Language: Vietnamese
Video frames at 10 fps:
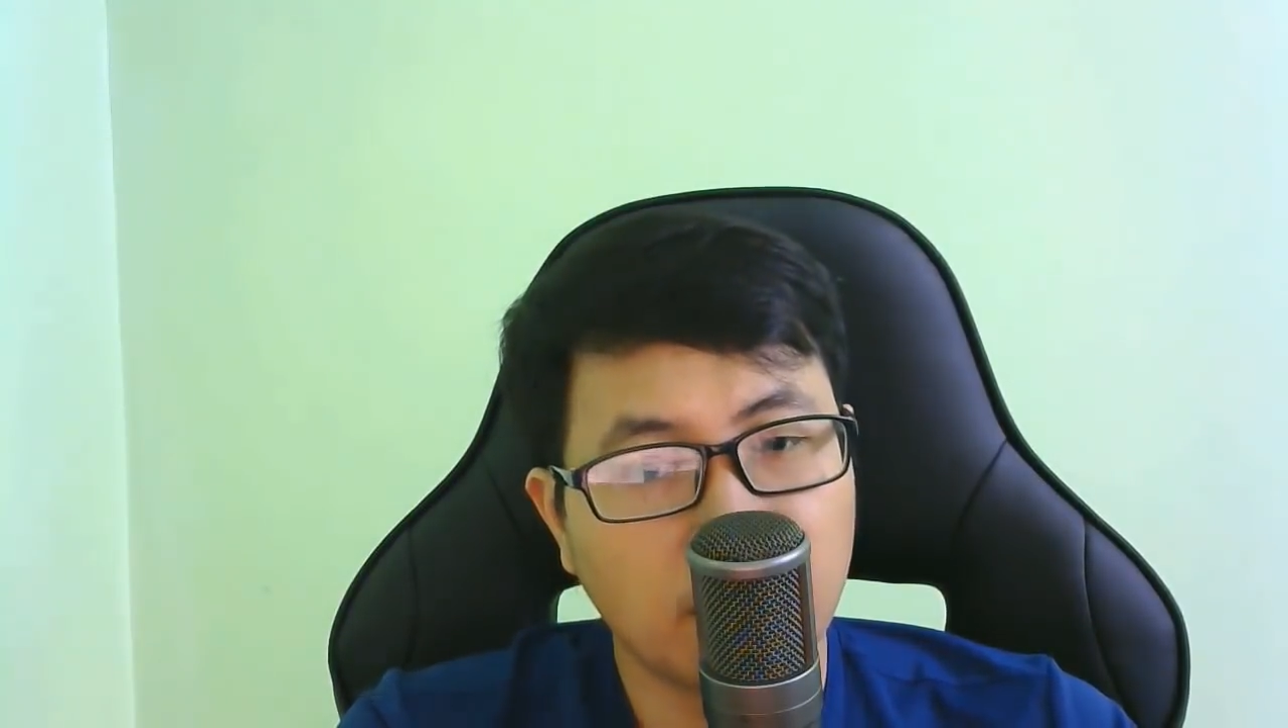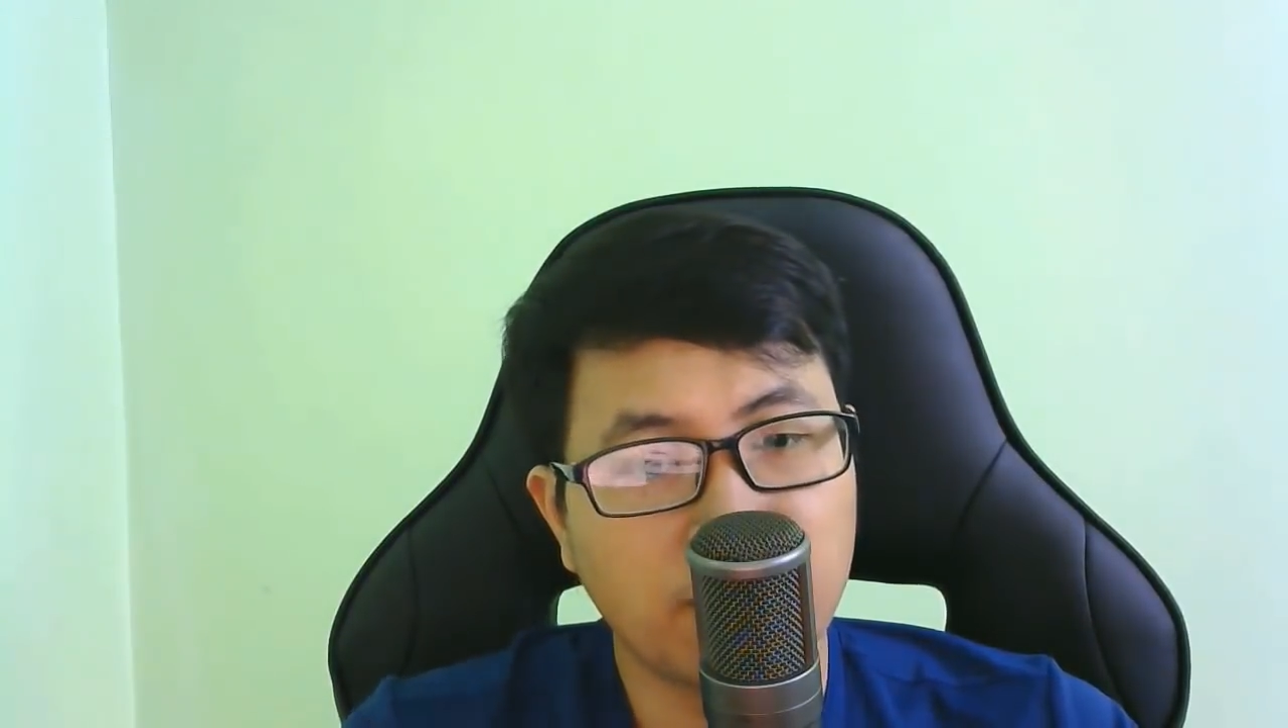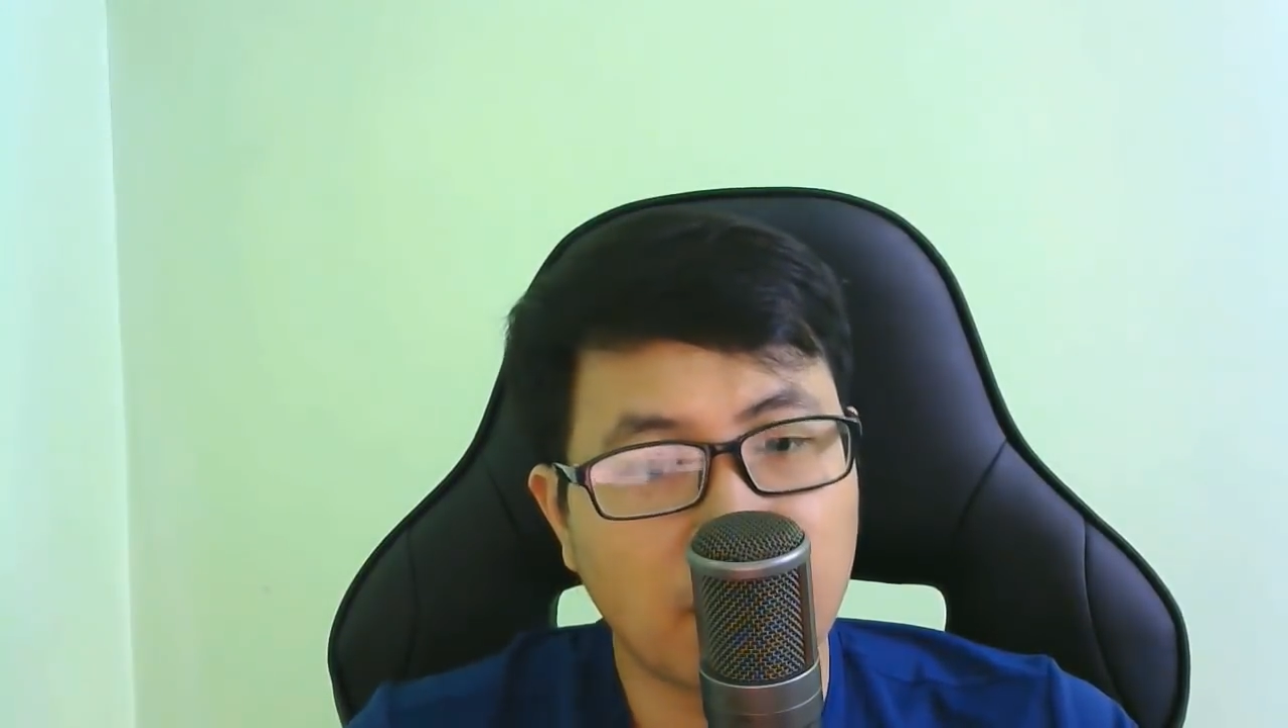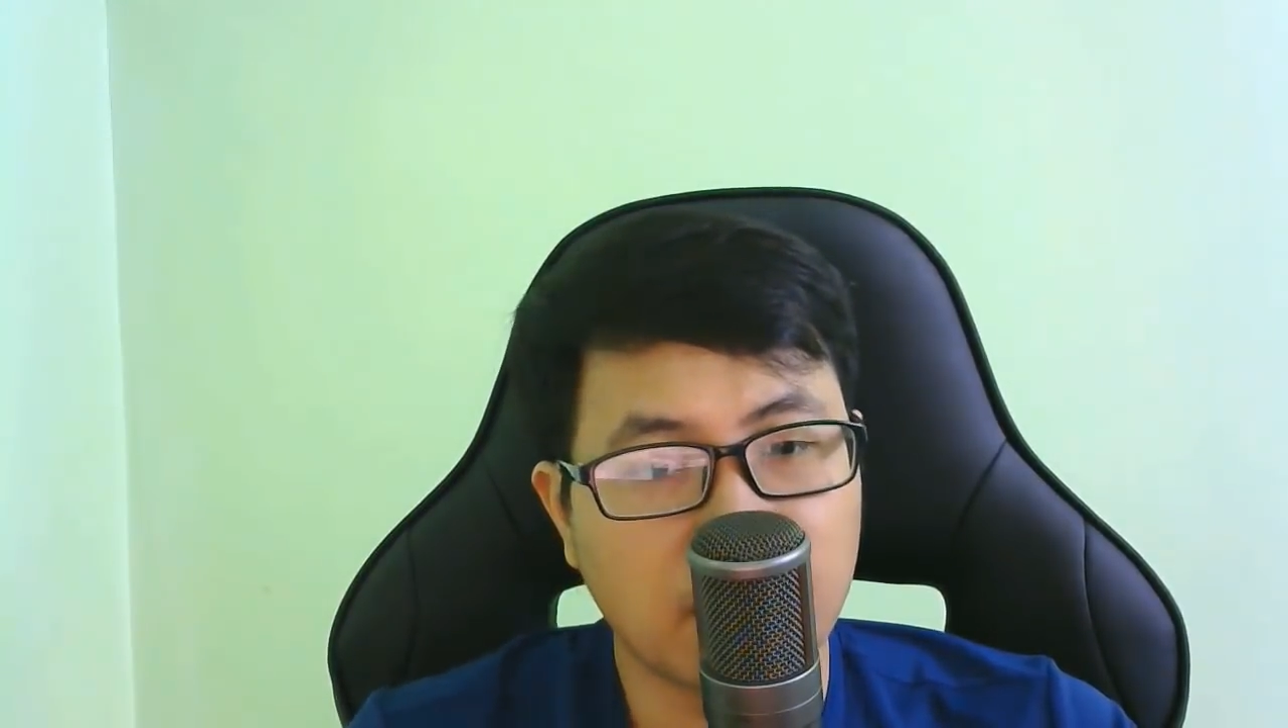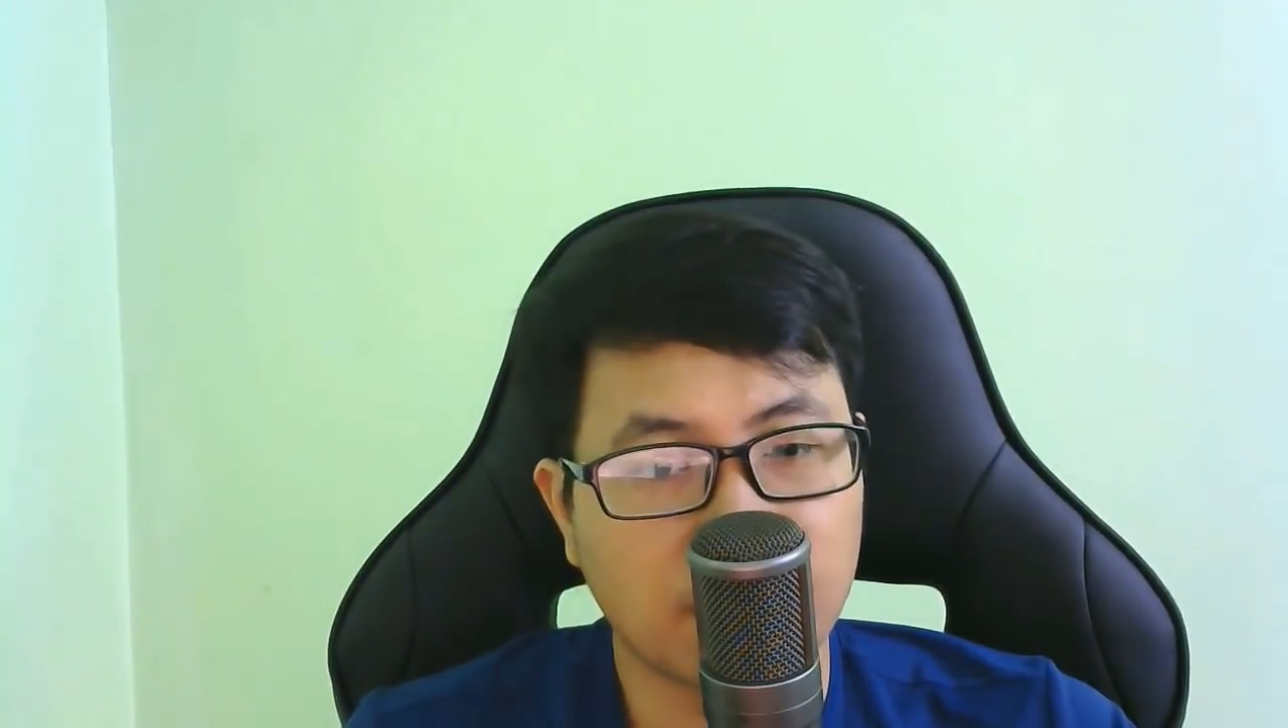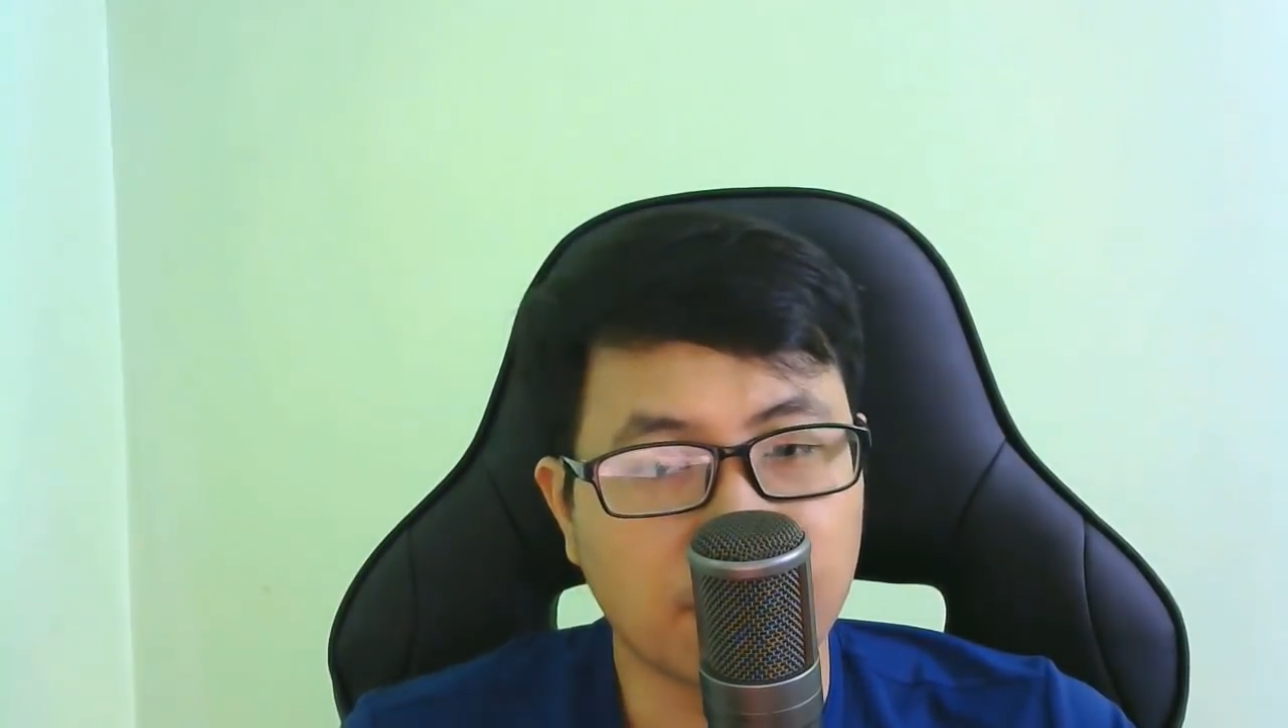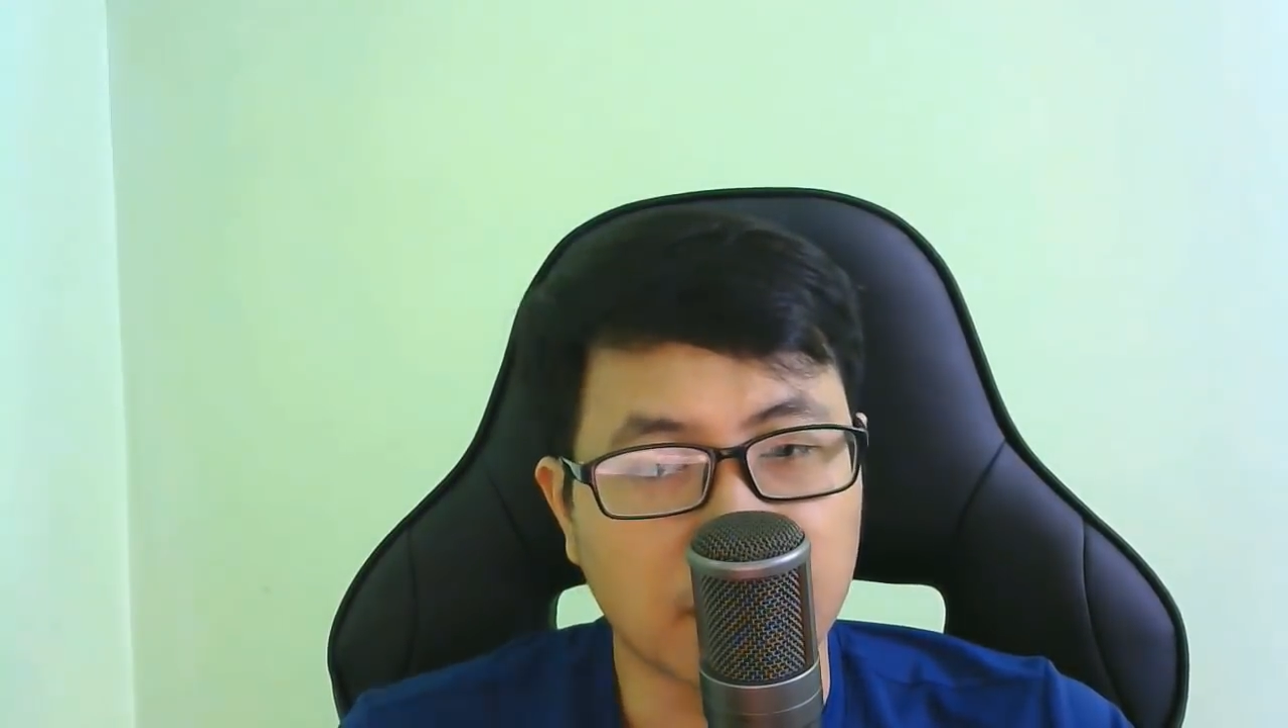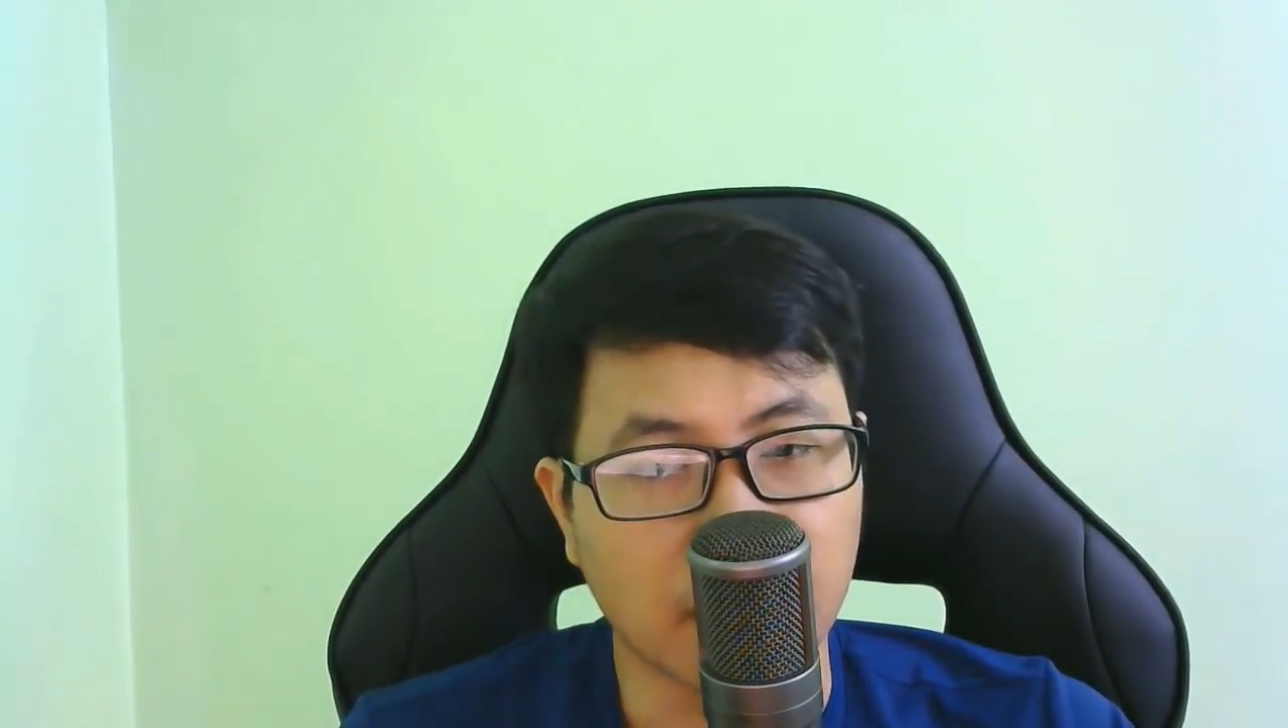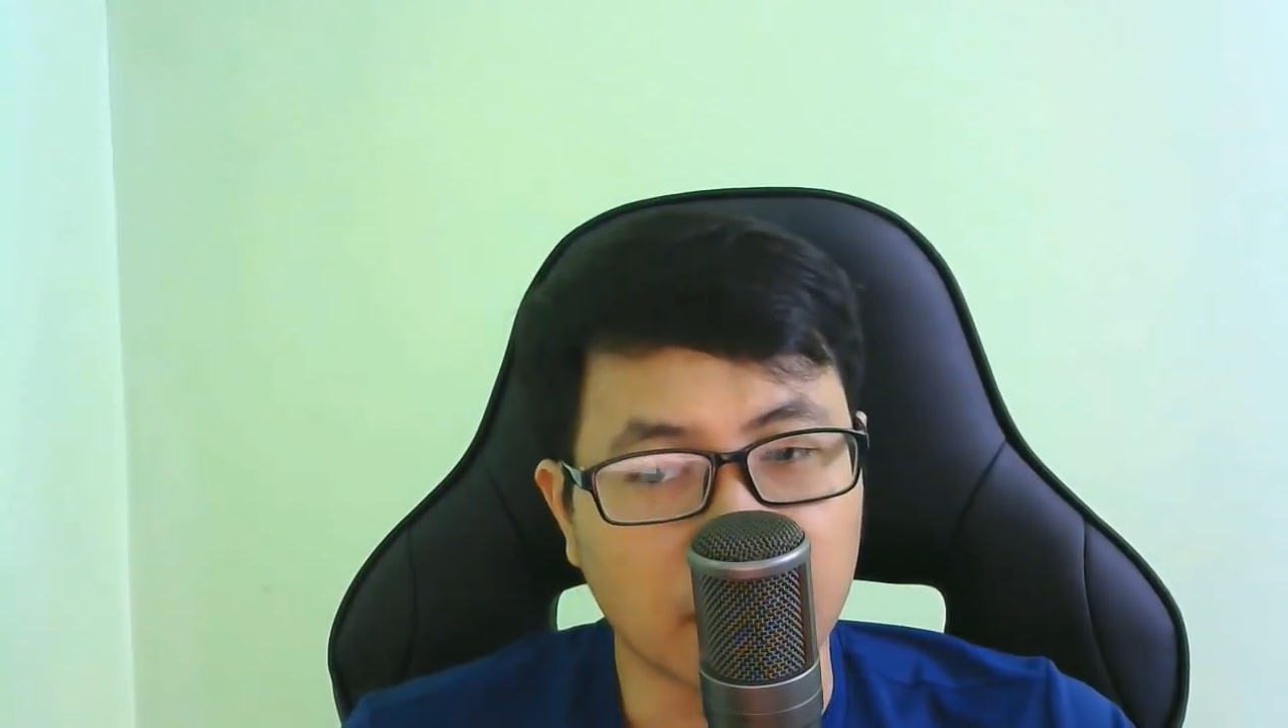đổi thành một chỗ